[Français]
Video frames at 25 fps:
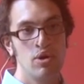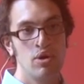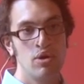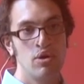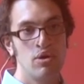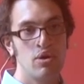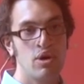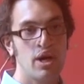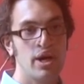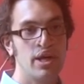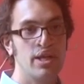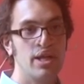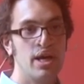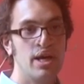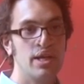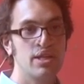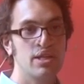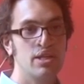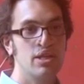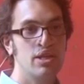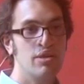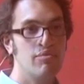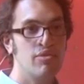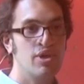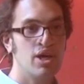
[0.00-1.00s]
Red Hat
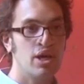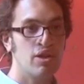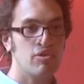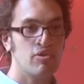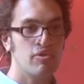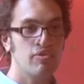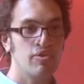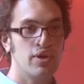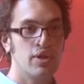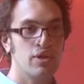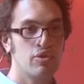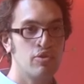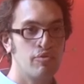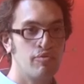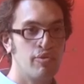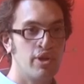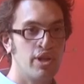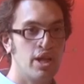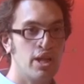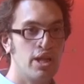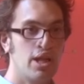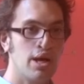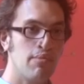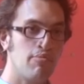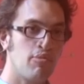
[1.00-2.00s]
et Debian en fait
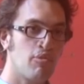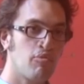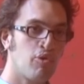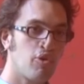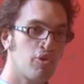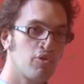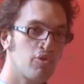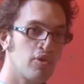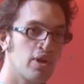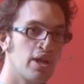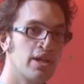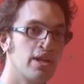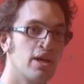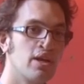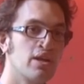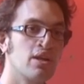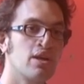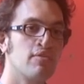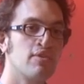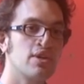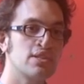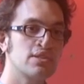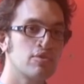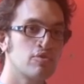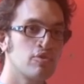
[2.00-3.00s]
d'OpenLDAP en prenant la
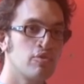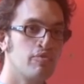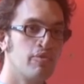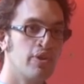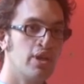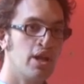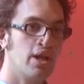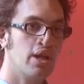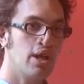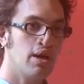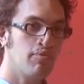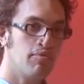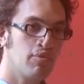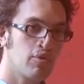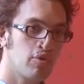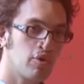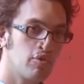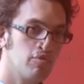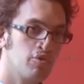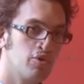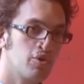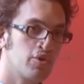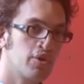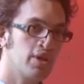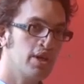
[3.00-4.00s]
dernière version d'OpenLDAP
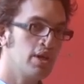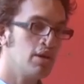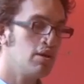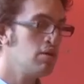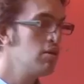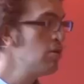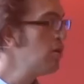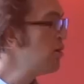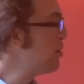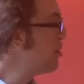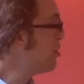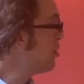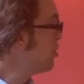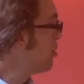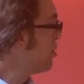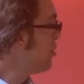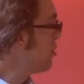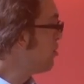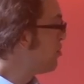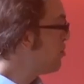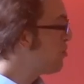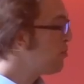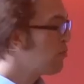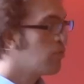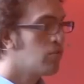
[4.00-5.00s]
communautaire.
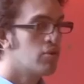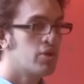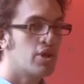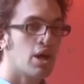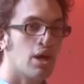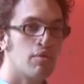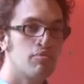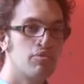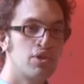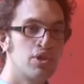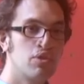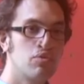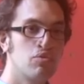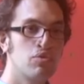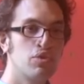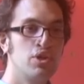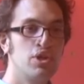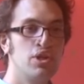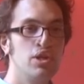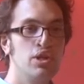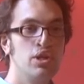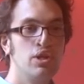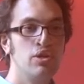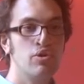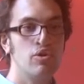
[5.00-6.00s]
Il y a un petit
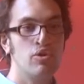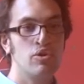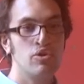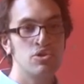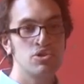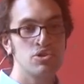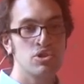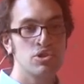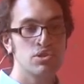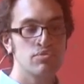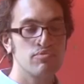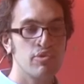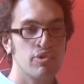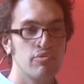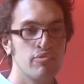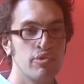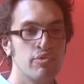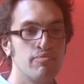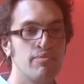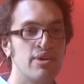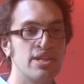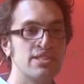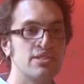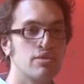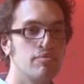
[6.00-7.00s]
outil de changement de mot
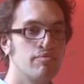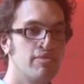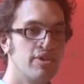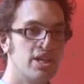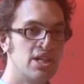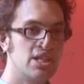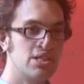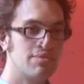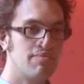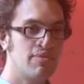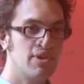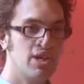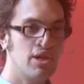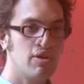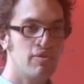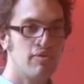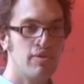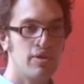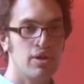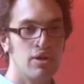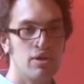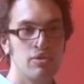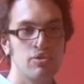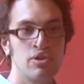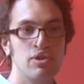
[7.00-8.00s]
de passe en PHP,
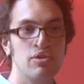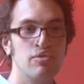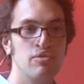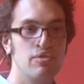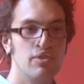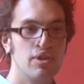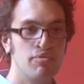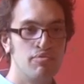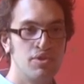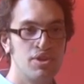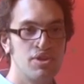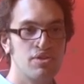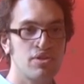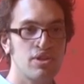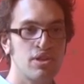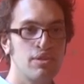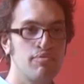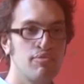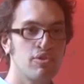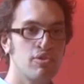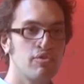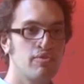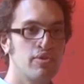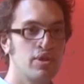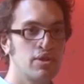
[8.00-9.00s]
enfin des, petits
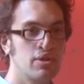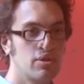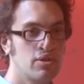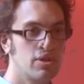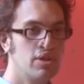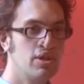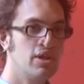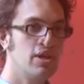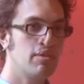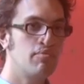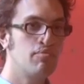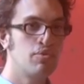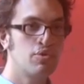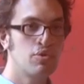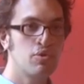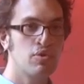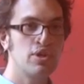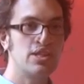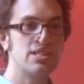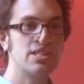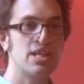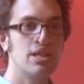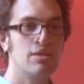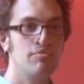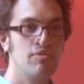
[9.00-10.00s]
scripts en fait qui aident plutôt
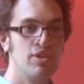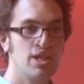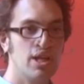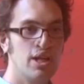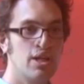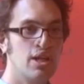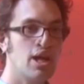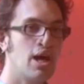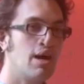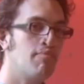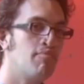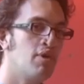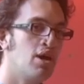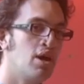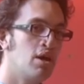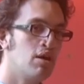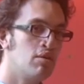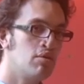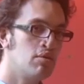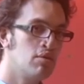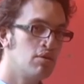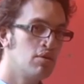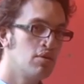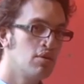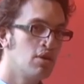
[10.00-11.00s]
les admins LDAP
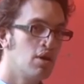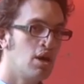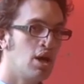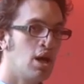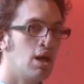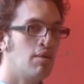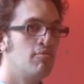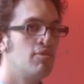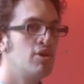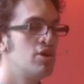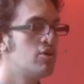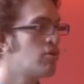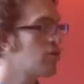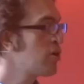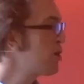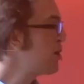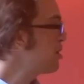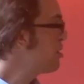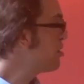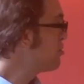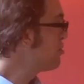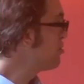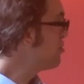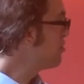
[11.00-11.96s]
à améliorer,